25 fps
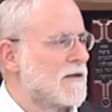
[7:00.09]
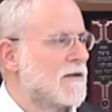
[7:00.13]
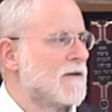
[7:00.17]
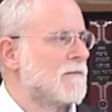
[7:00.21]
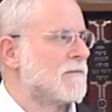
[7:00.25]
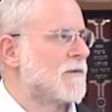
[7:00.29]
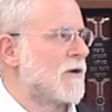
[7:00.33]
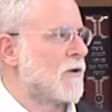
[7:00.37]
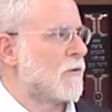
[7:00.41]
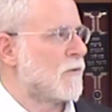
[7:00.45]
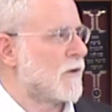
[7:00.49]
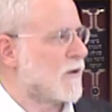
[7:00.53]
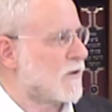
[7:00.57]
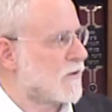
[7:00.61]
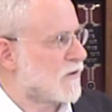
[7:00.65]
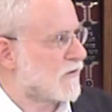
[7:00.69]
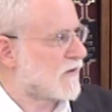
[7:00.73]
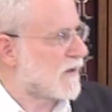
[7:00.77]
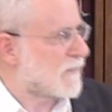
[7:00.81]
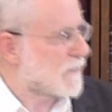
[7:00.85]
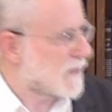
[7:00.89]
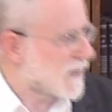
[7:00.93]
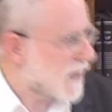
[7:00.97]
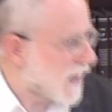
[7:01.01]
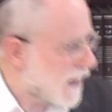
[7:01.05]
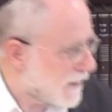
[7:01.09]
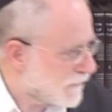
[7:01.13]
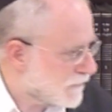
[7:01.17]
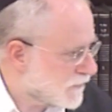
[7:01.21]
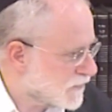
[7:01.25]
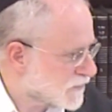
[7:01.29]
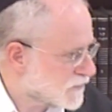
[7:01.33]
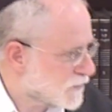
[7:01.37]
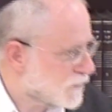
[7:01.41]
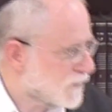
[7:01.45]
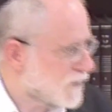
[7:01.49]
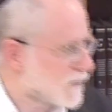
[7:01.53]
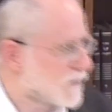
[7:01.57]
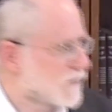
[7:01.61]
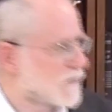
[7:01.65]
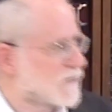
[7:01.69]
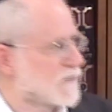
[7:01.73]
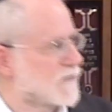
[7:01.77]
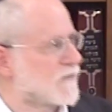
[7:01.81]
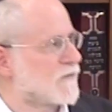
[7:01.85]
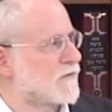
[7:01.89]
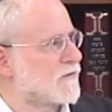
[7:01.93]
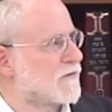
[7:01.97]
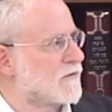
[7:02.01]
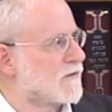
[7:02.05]
Pero luego nos amigamos, luego
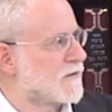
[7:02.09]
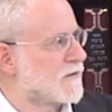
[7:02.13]
nos